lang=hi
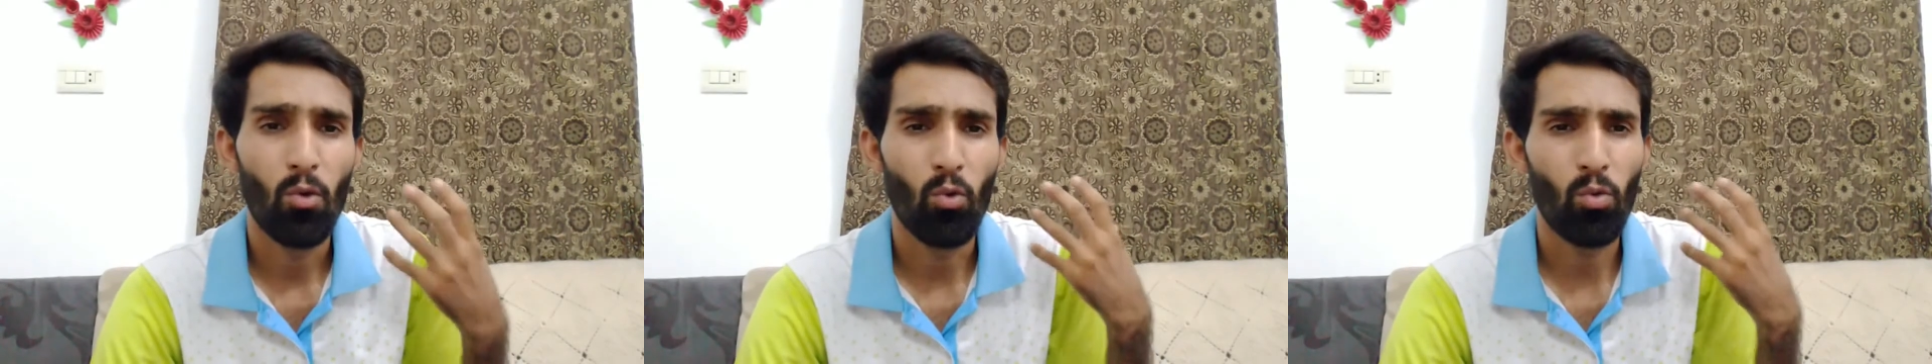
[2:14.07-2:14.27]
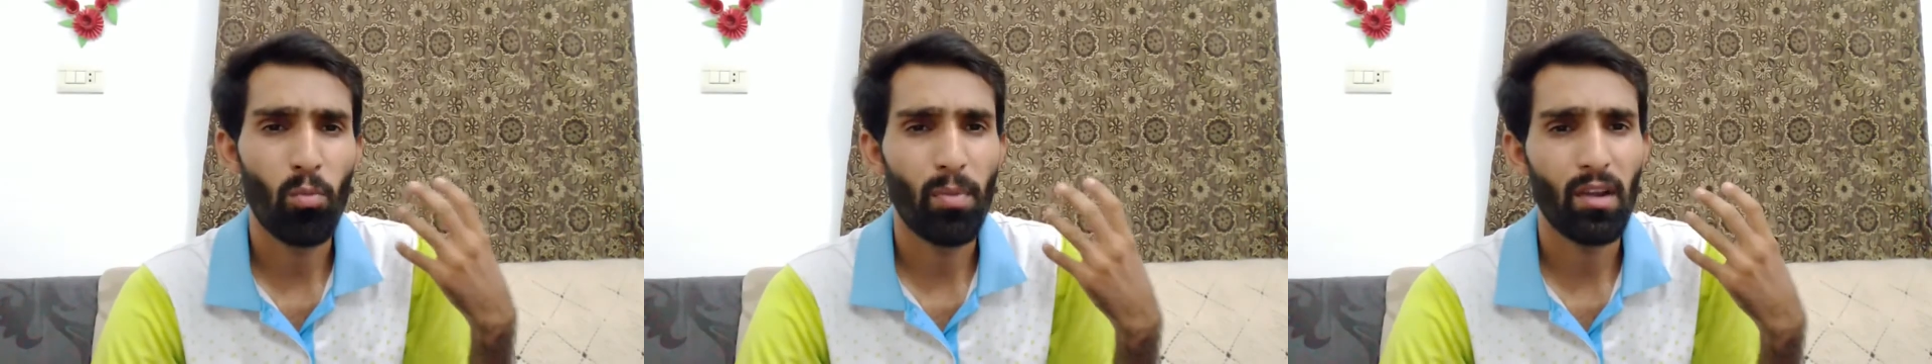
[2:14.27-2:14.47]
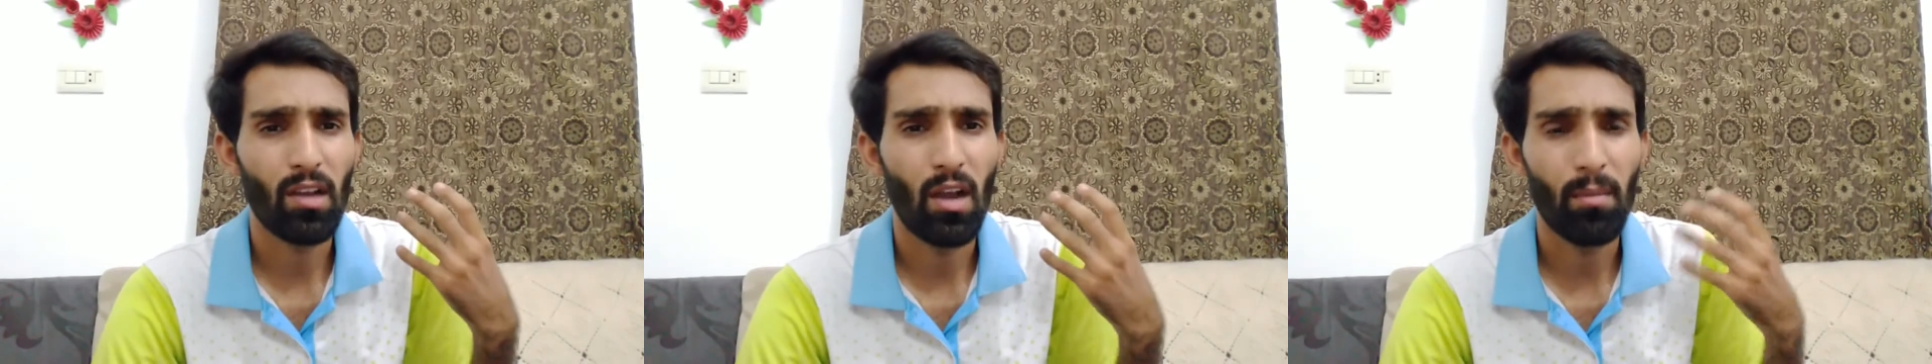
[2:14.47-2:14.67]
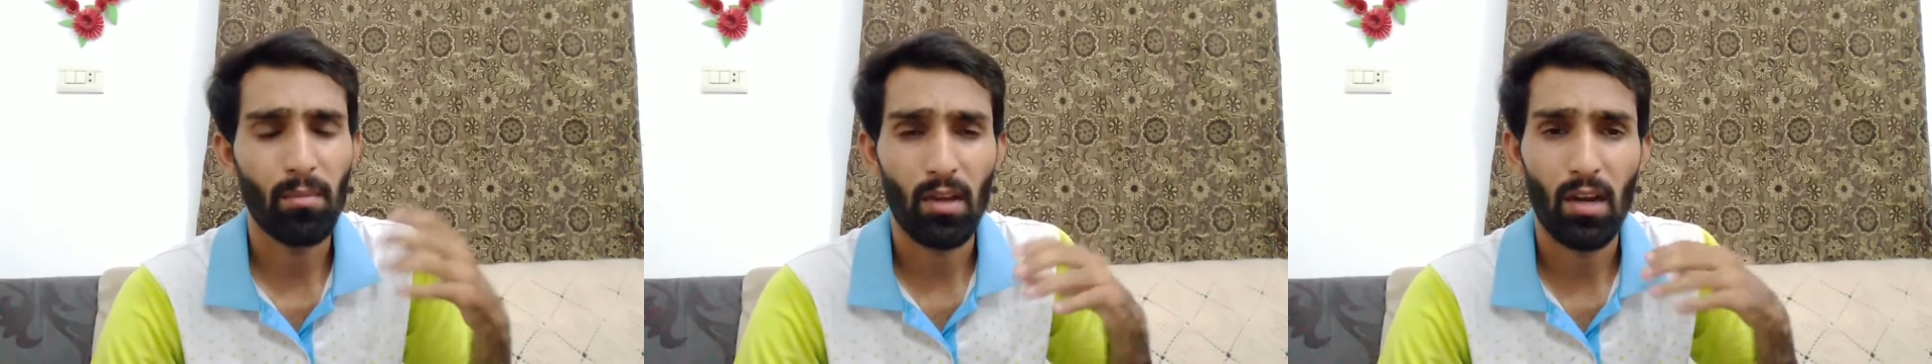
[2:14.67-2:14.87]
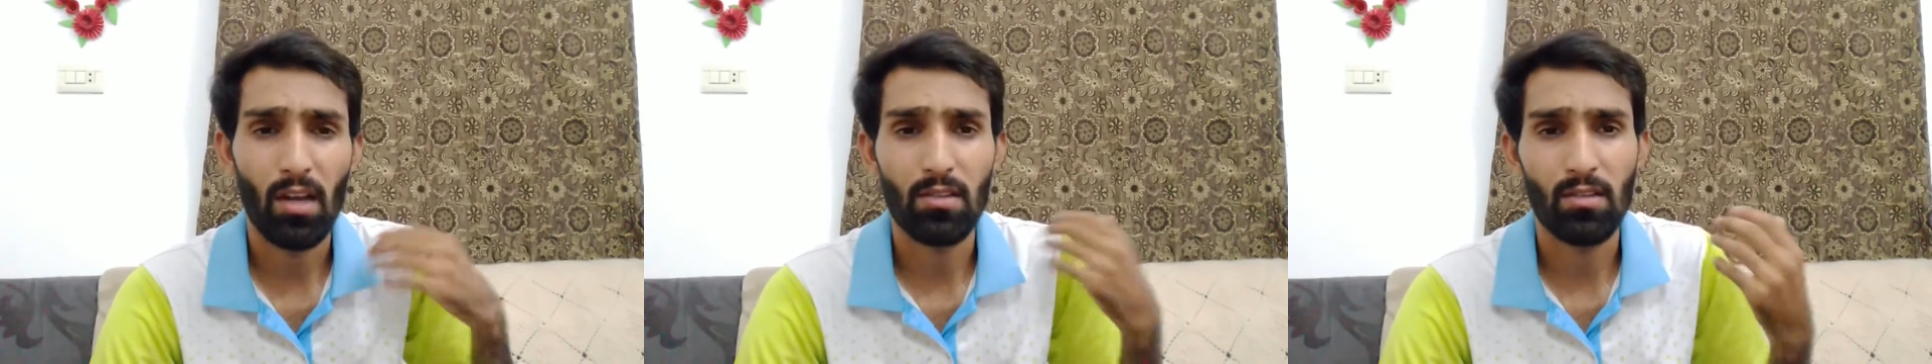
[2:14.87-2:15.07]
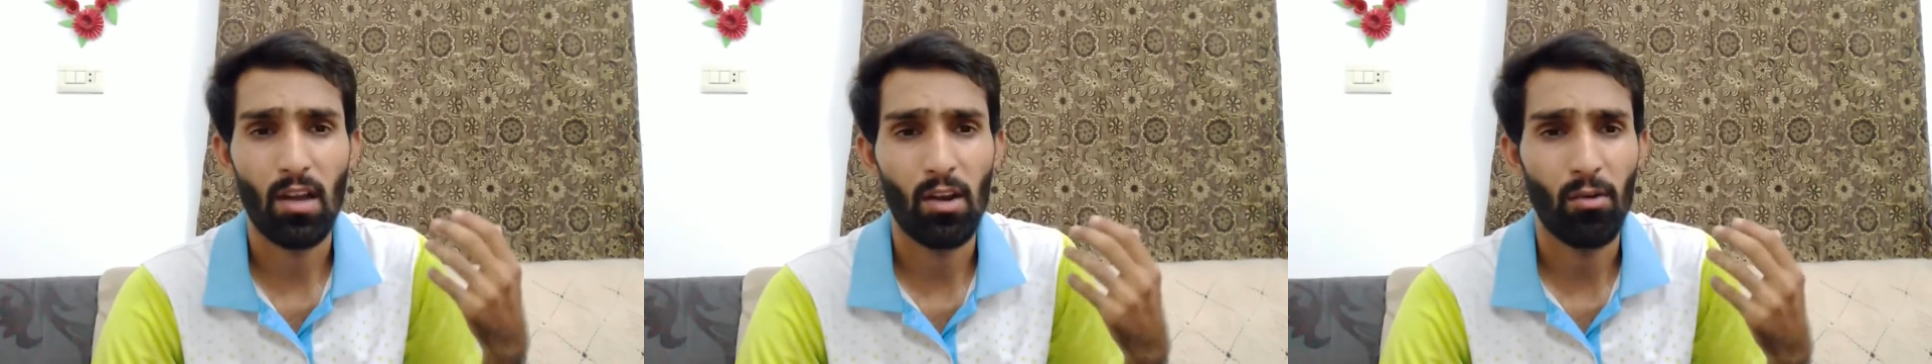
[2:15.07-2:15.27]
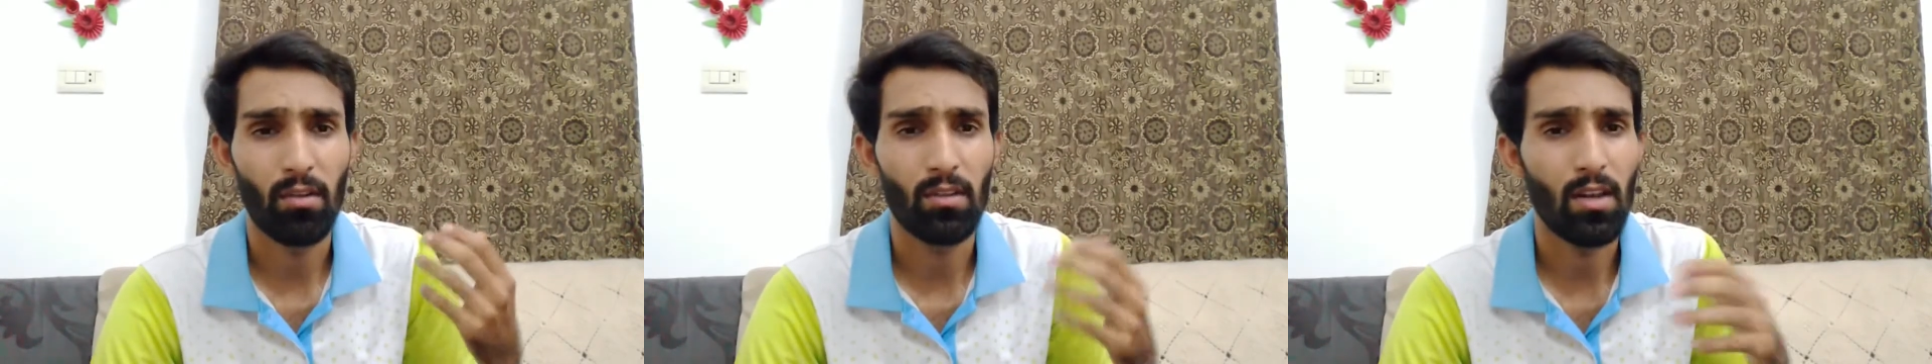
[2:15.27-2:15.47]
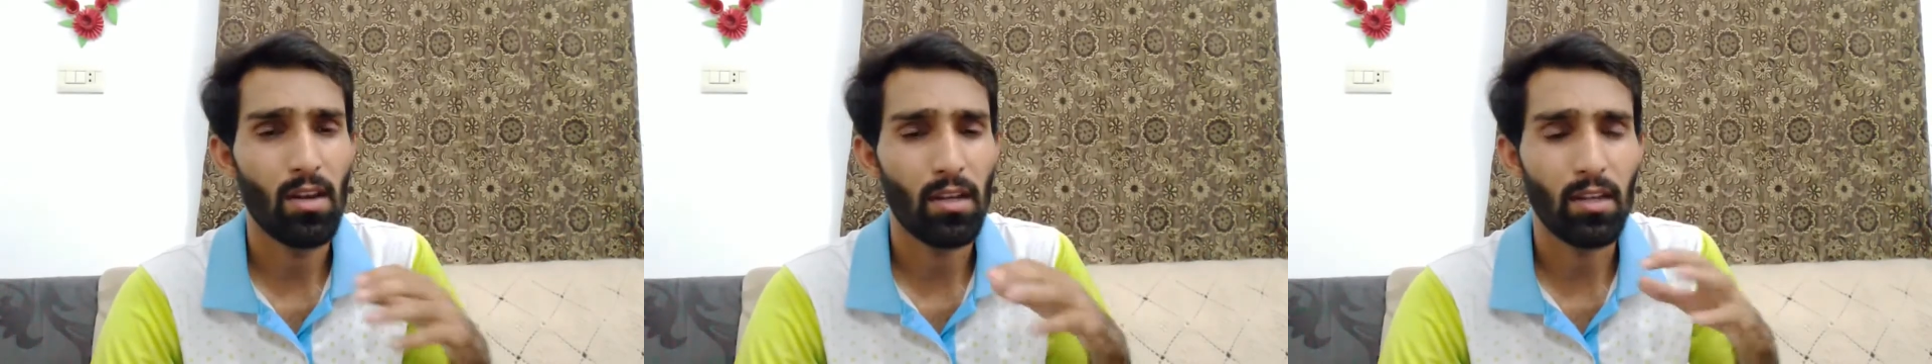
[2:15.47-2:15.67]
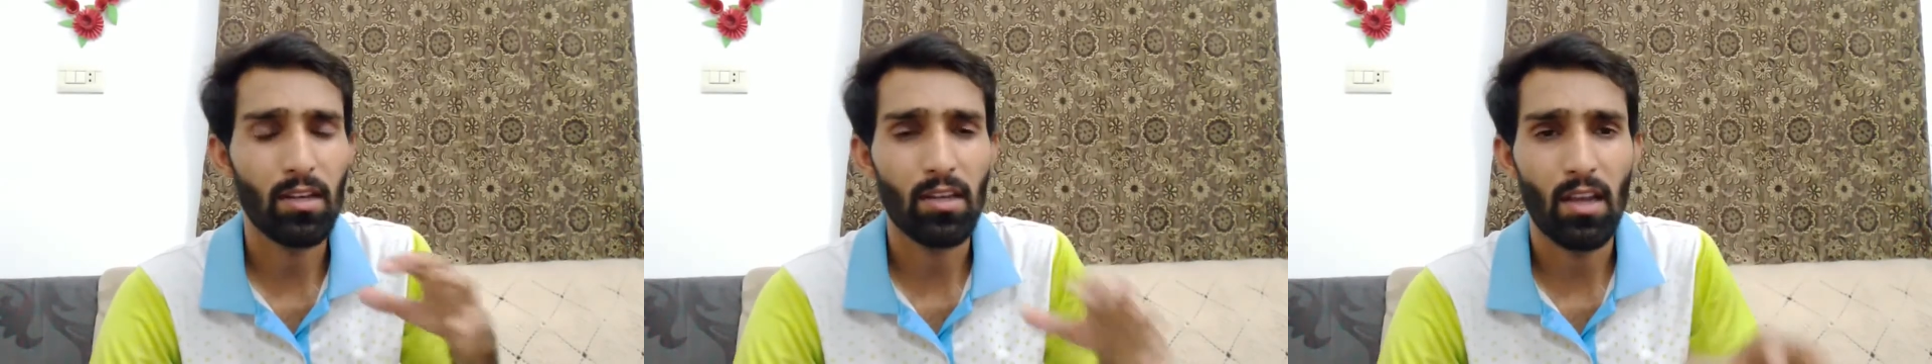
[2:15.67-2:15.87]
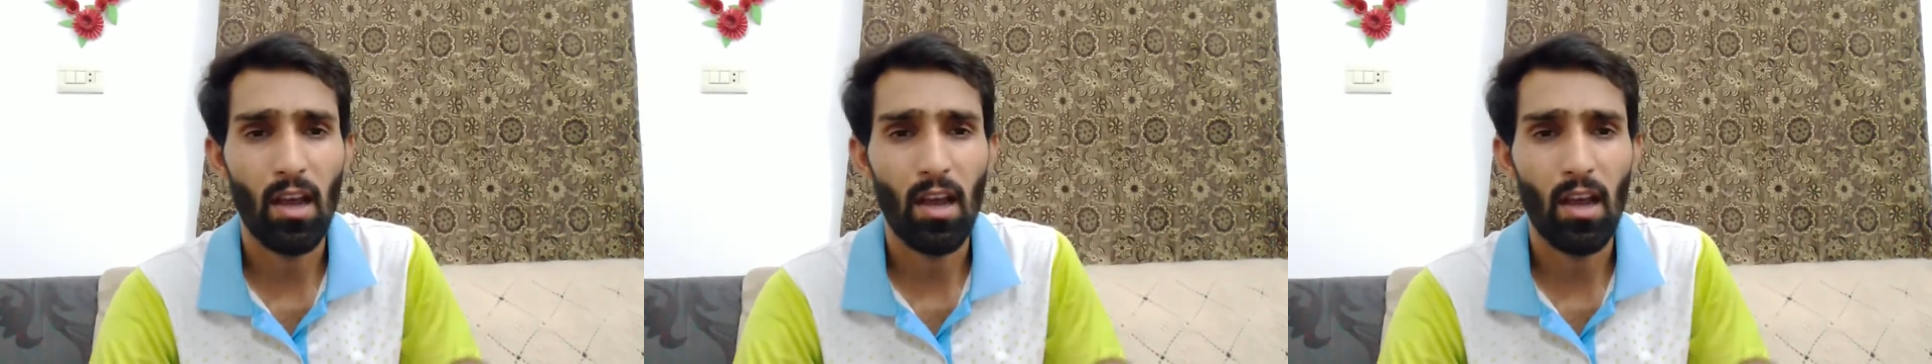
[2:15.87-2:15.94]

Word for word: उन पर काम करना आसान हो जाता है लेकिन